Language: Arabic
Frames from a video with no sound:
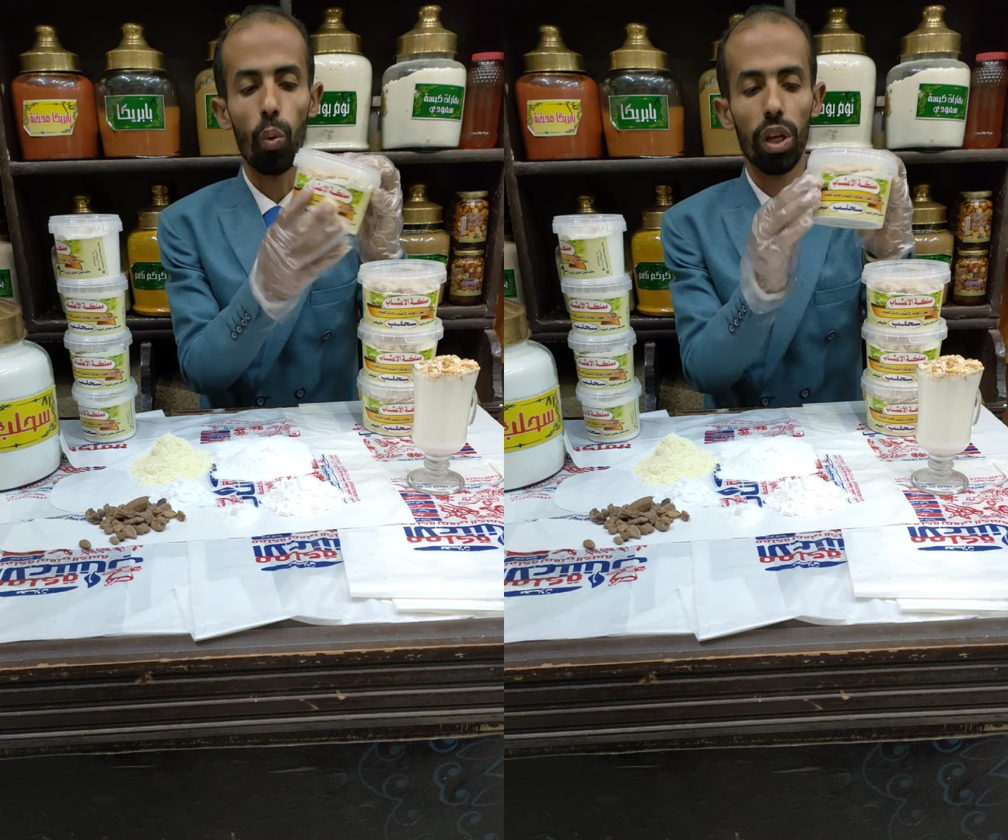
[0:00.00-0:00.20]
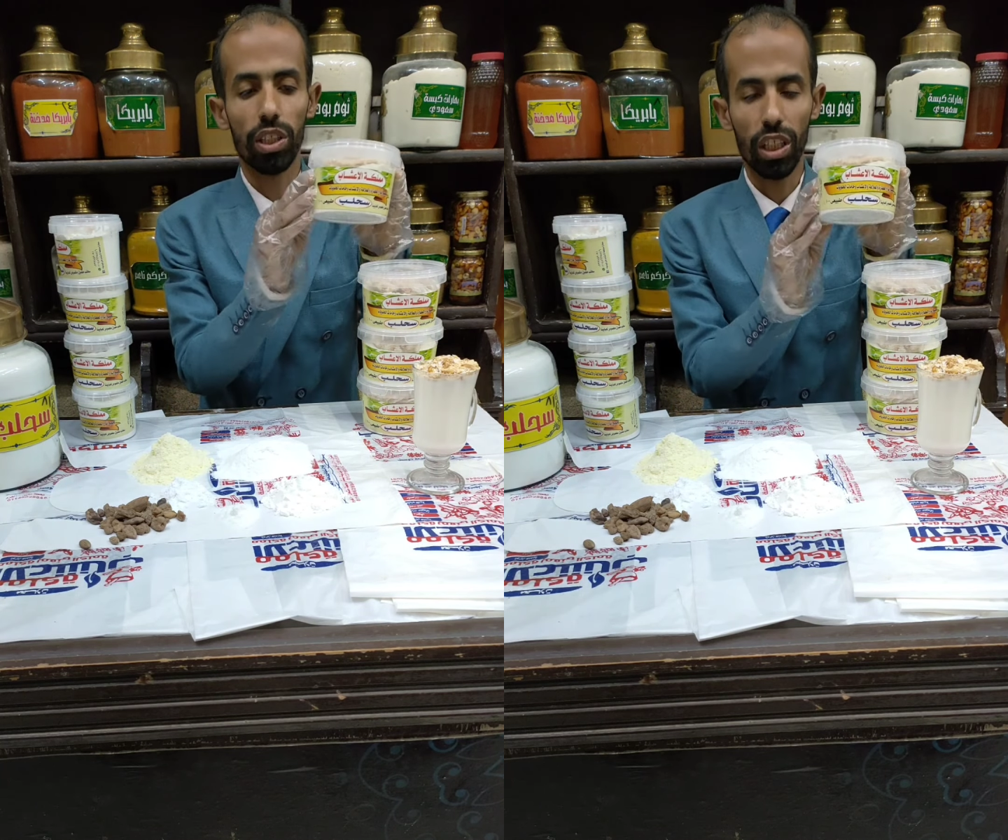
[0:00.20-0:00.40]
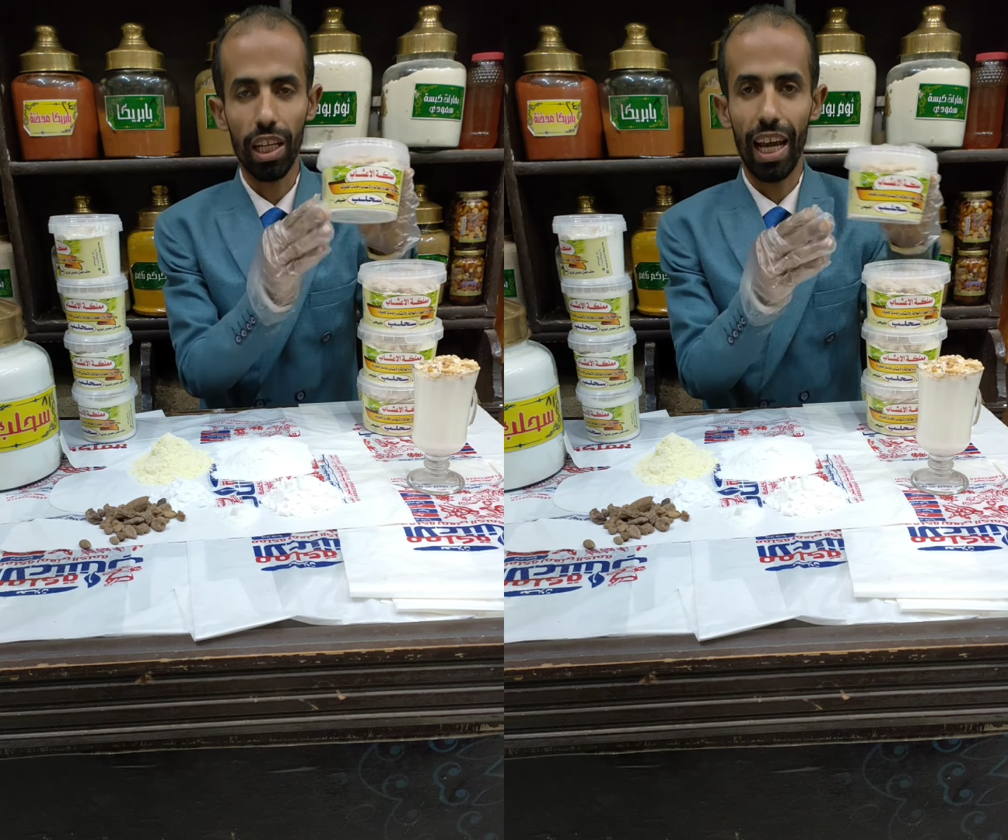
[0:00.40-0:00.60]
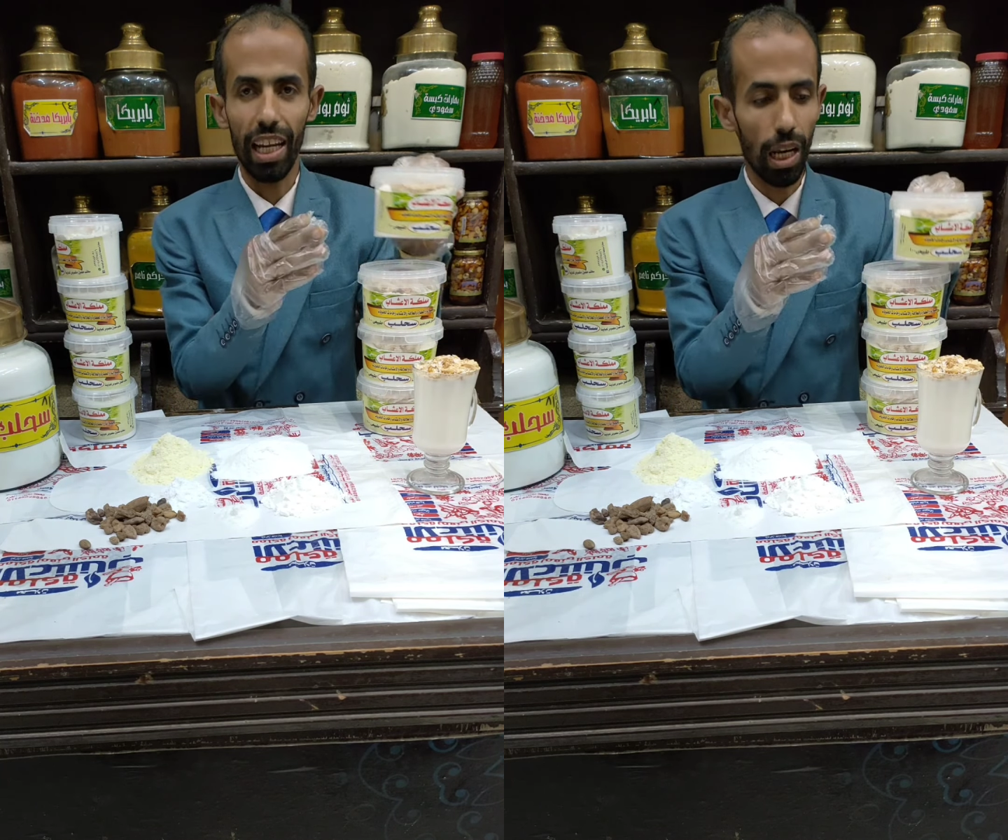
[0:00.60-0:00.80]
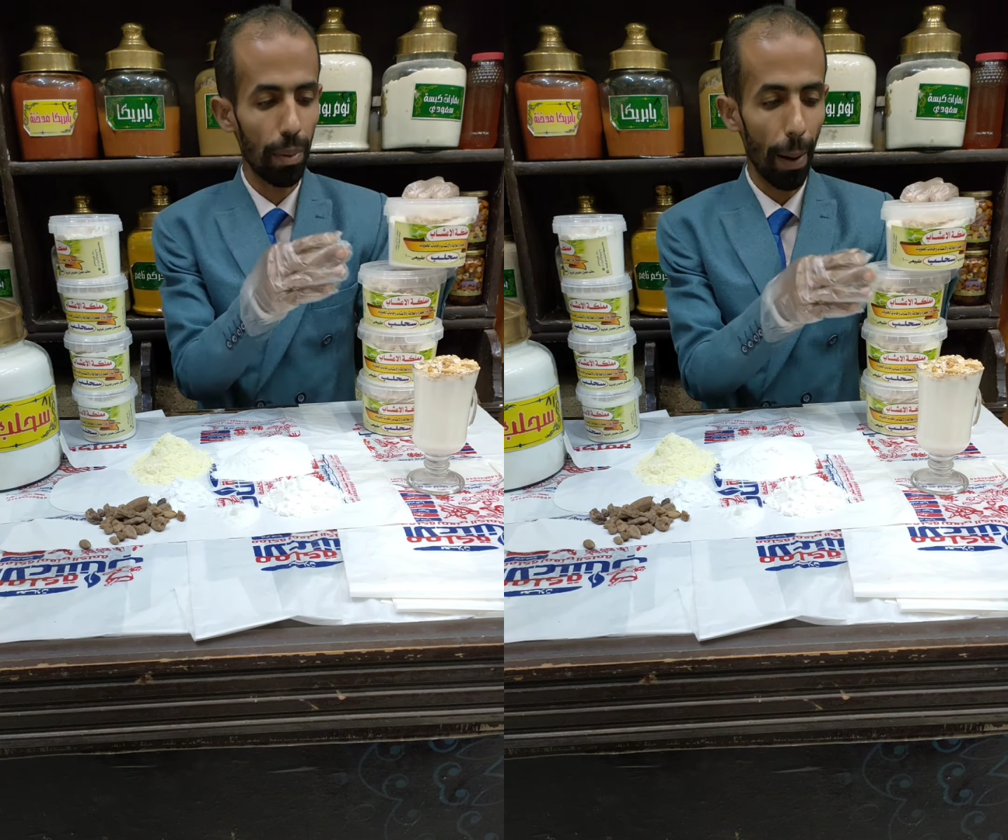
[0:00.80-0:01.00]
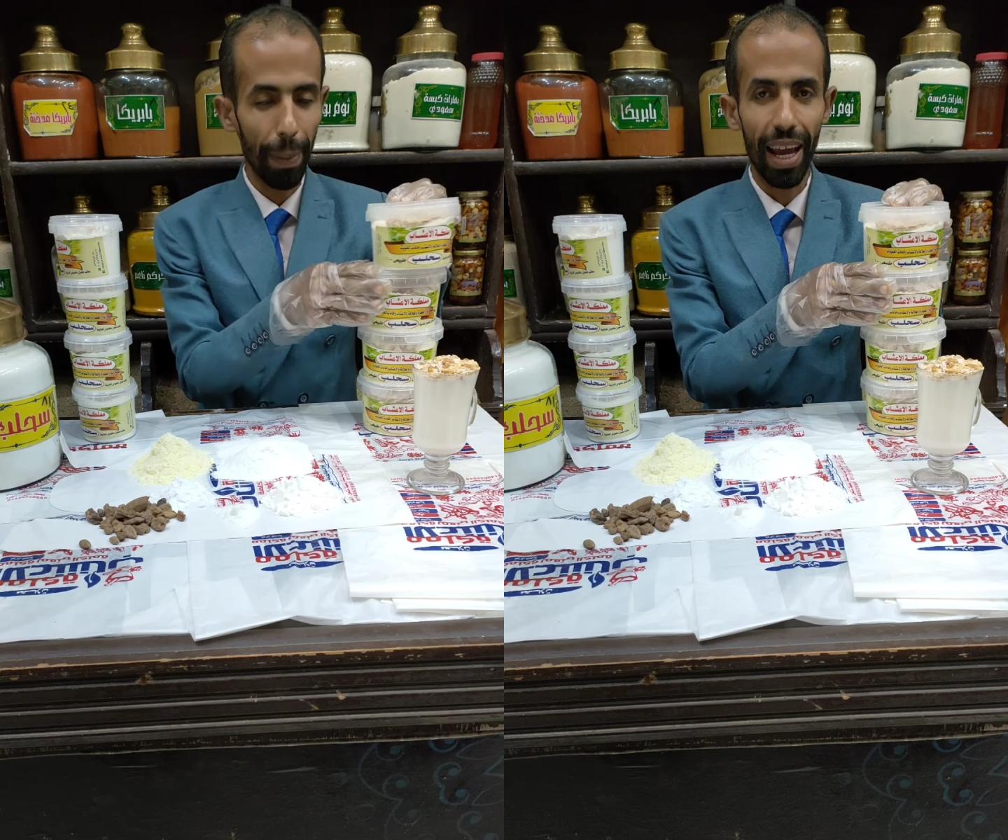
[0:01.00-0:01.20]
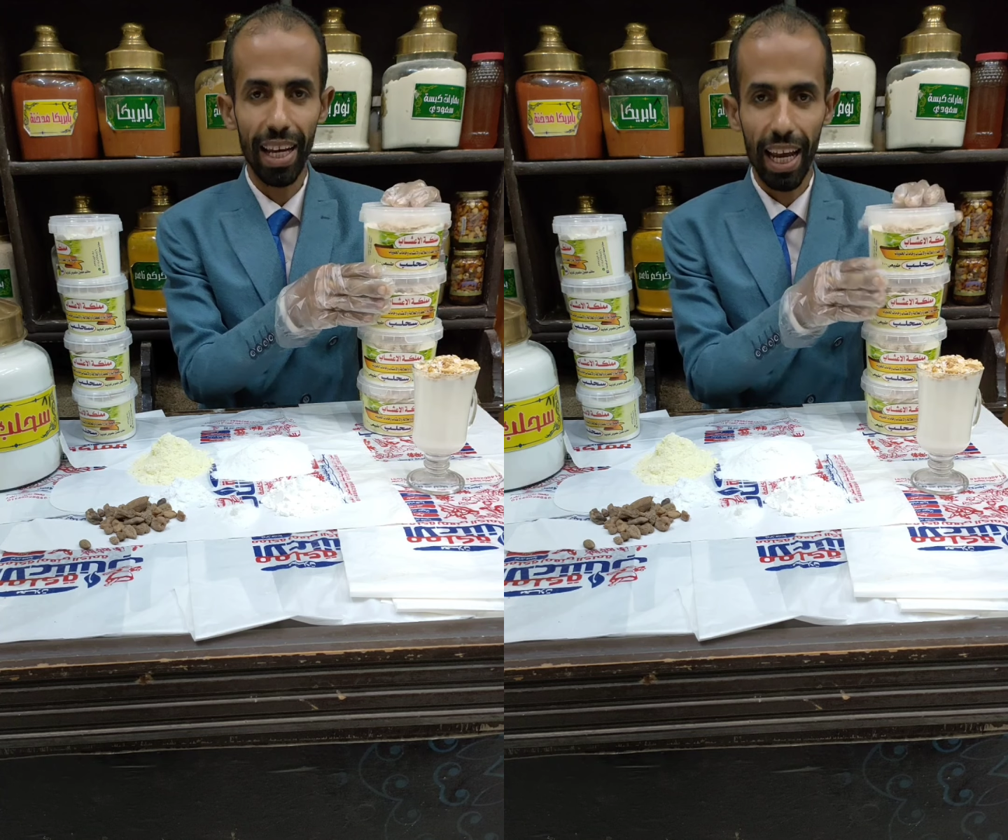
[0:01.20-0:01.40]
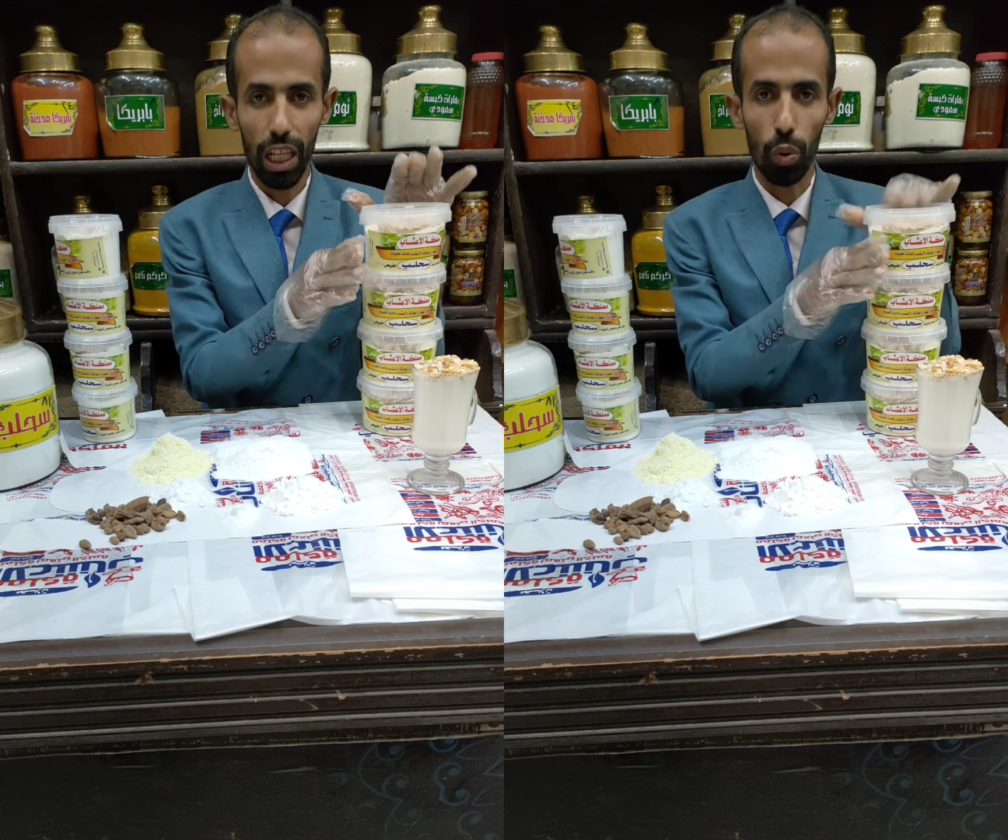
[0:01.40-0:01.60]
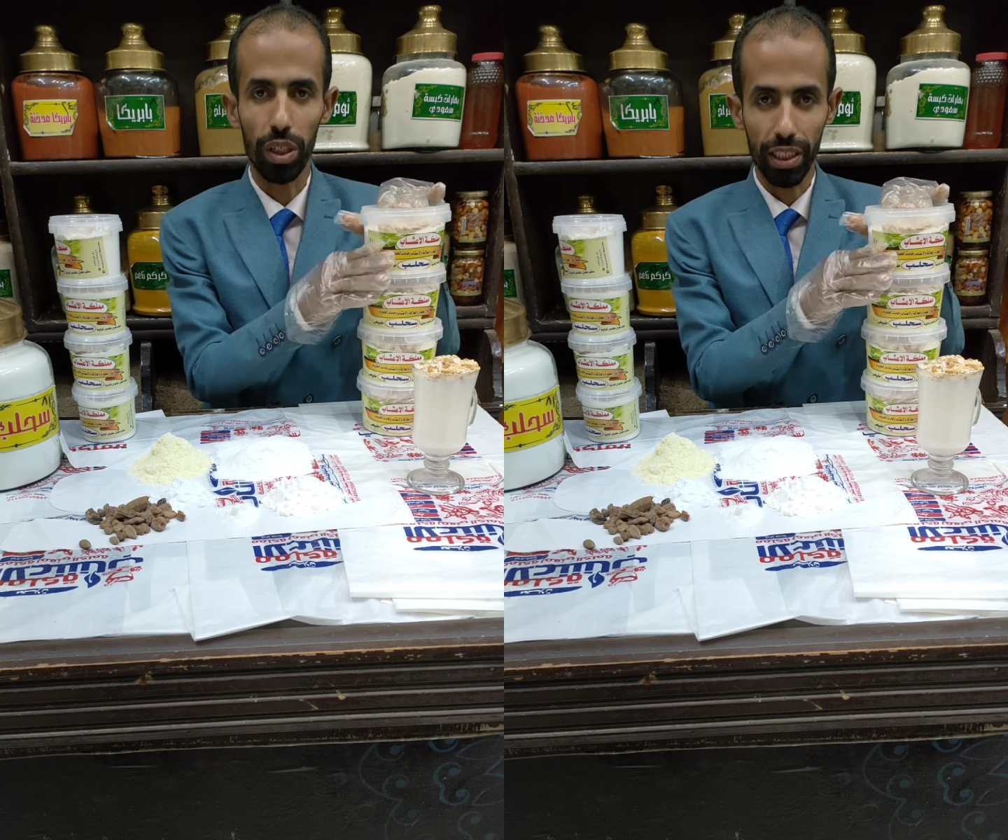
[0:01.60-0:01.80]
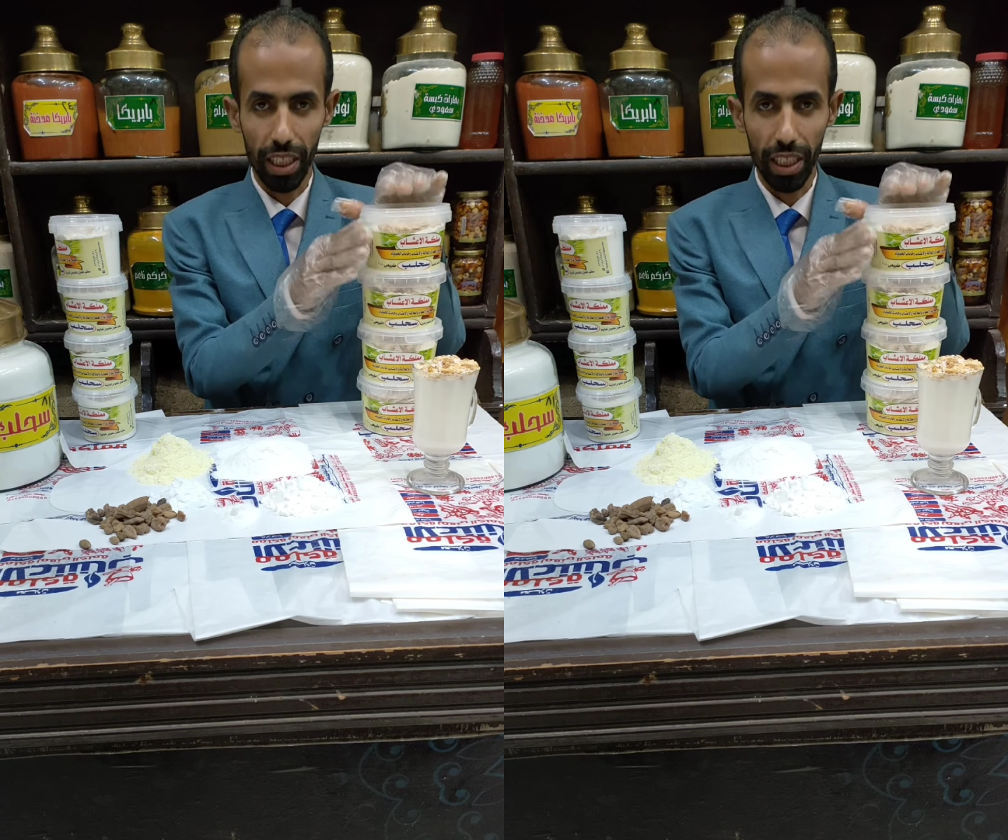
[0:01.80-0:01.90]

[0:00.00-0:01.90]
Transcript: والاستيكر يعني احنا بنعبيها هنا يدوي